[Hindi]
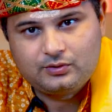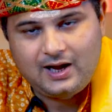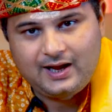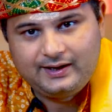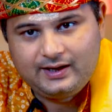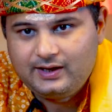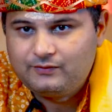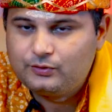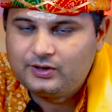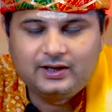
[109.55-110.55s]
कार्य हैं
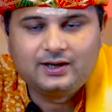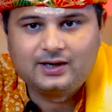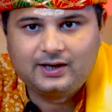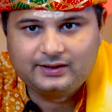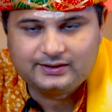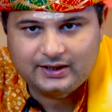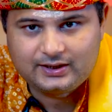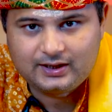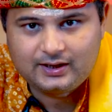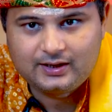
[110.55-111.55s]
वो नहीं करने
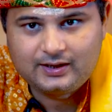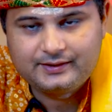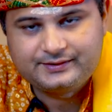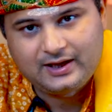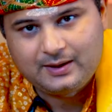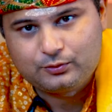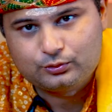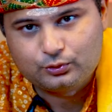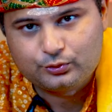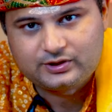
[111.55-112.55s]
चाहिए इससे
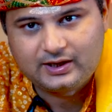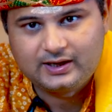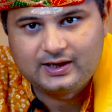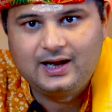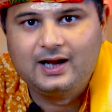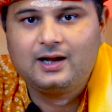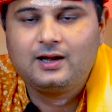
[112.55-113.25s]
आपको दोष लगेगा